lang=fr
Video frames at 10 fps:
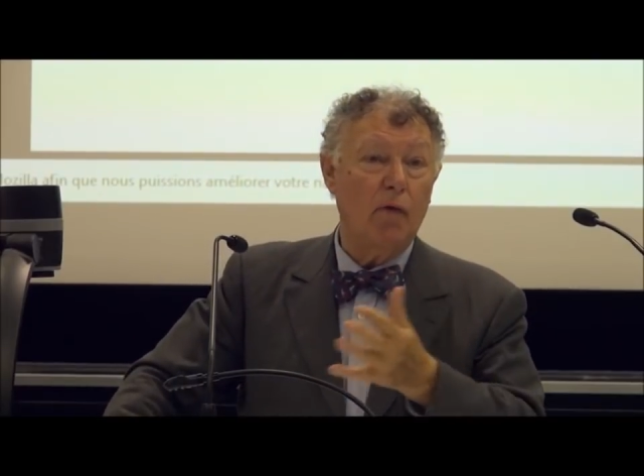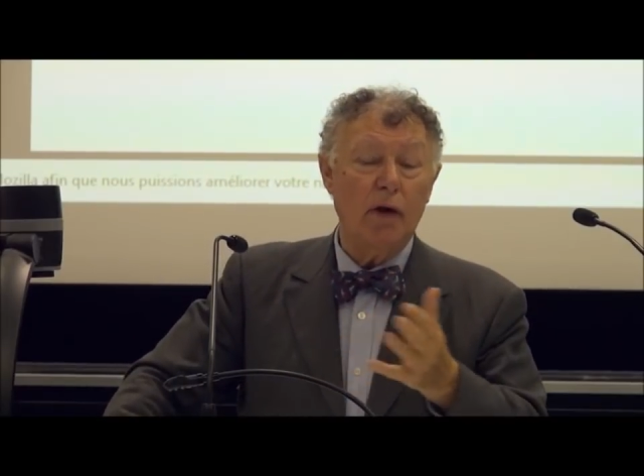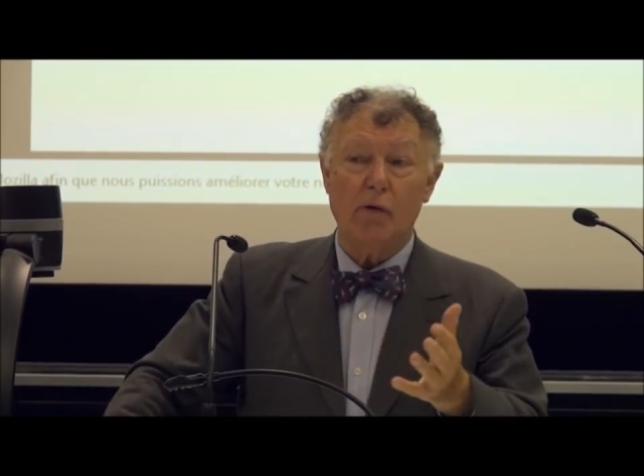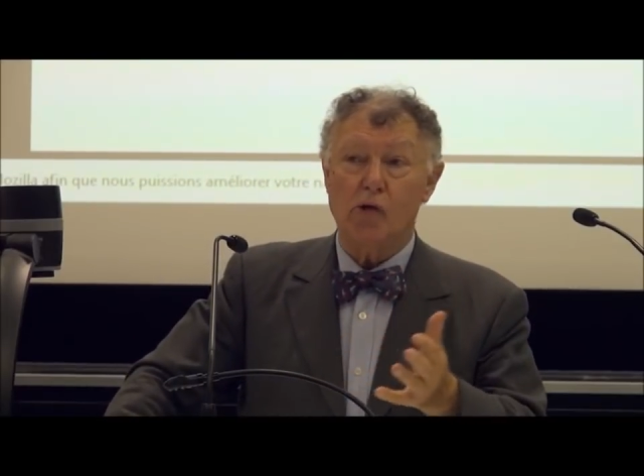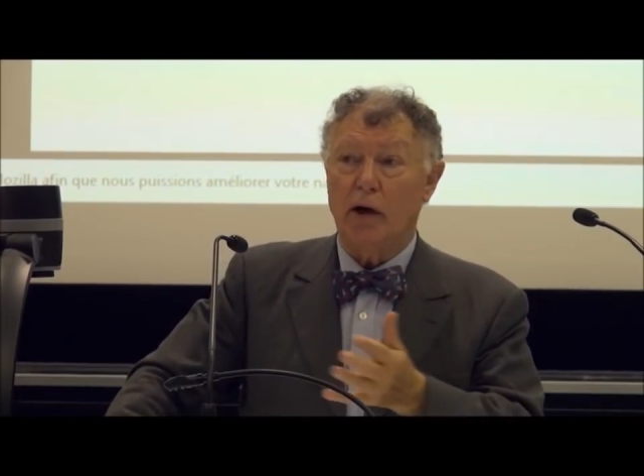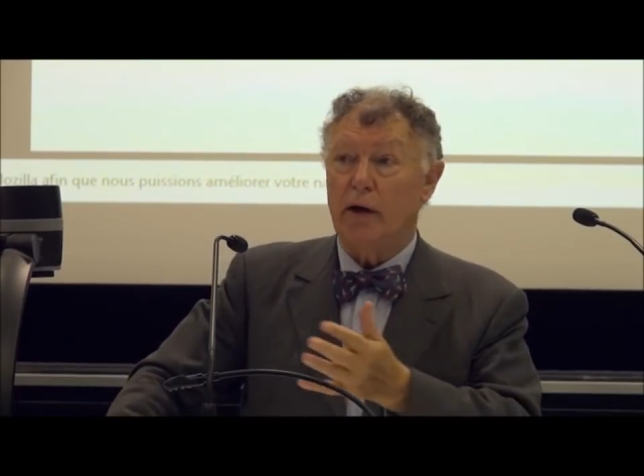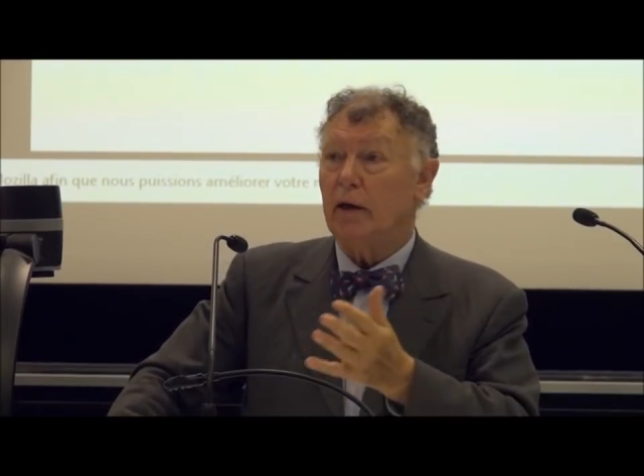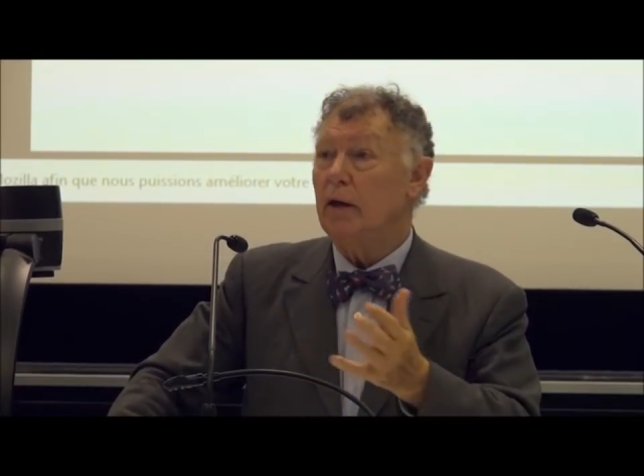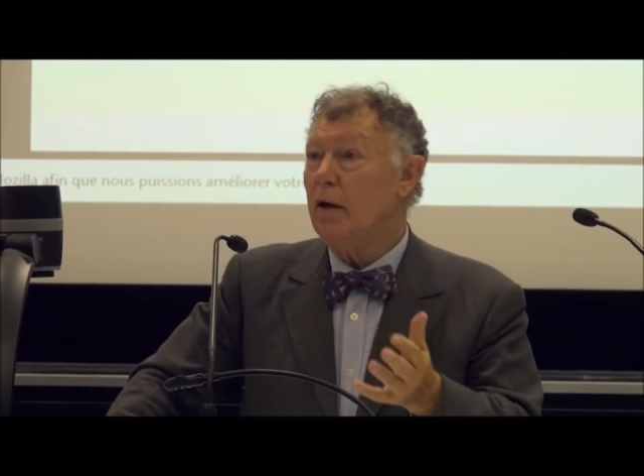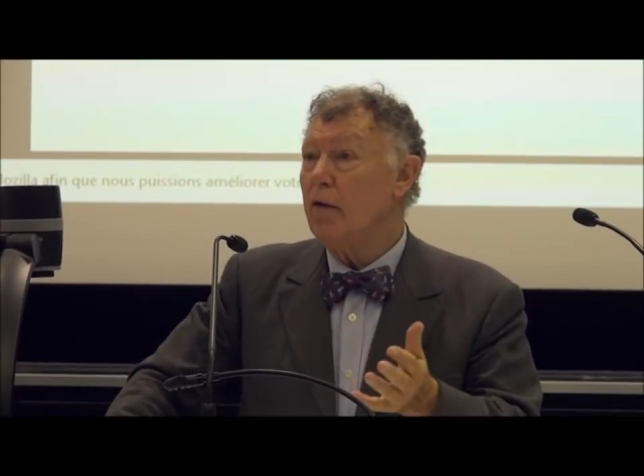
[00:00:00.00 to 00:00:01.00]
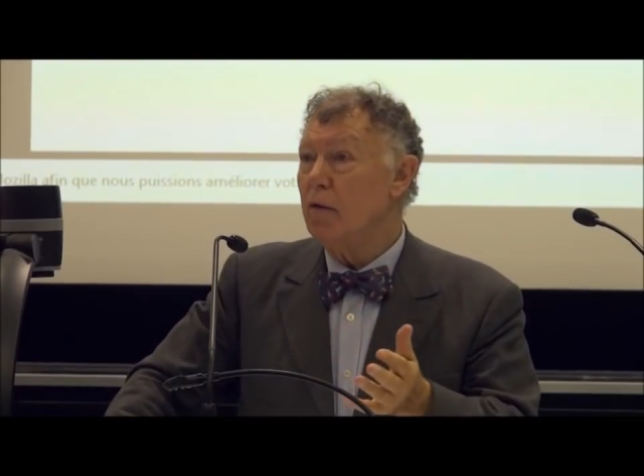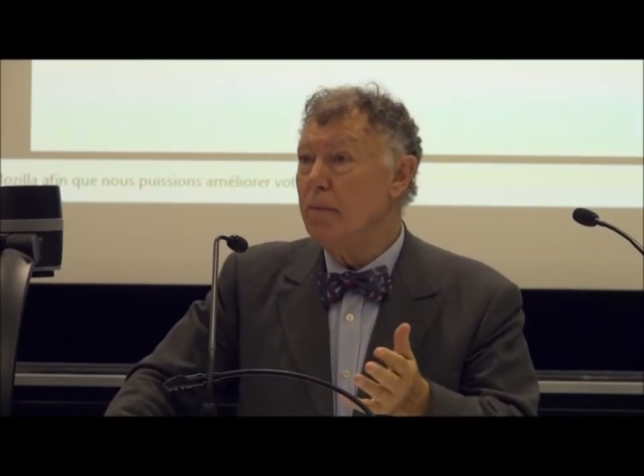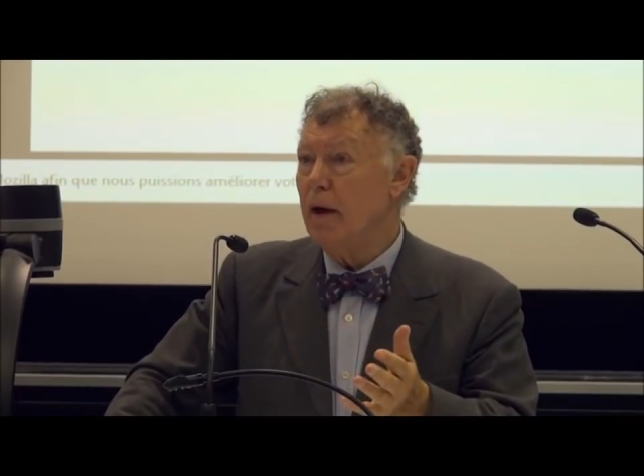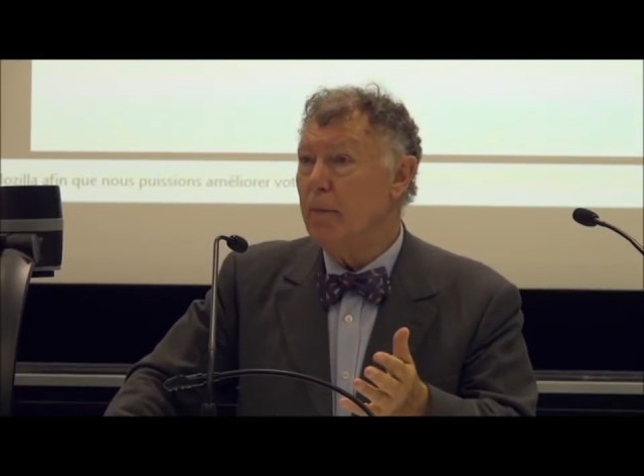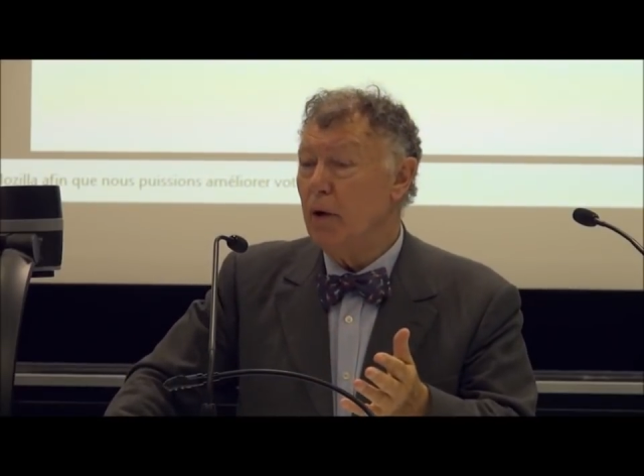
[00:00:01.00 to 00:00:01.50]
vous voyez que je la décris très
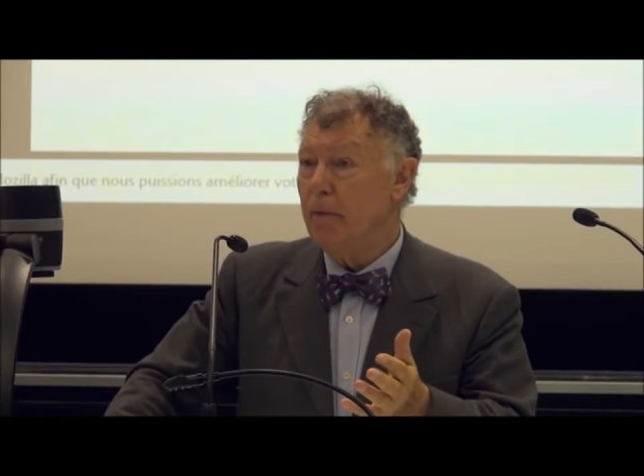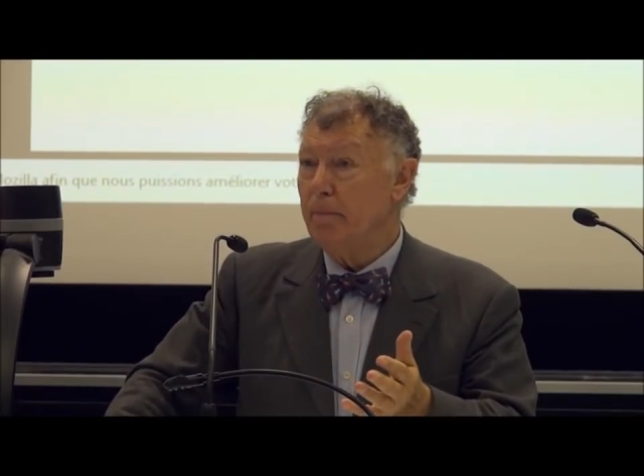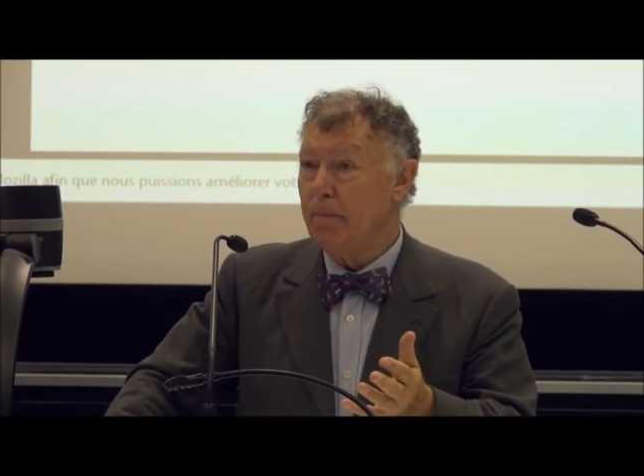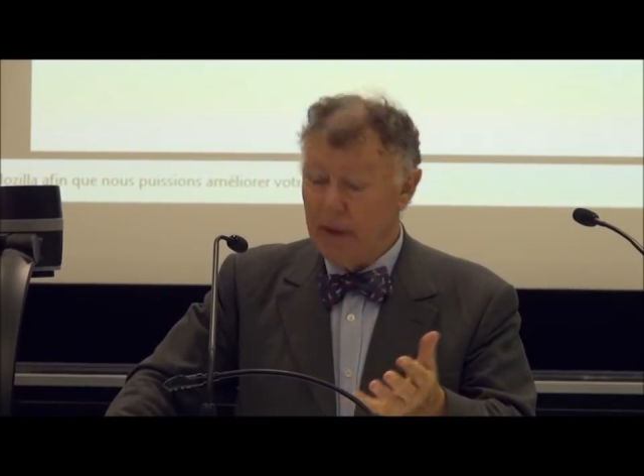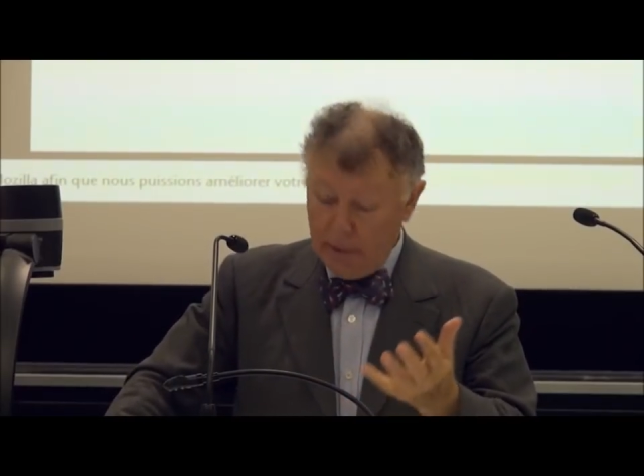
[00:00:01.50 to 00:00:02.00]
sommairement.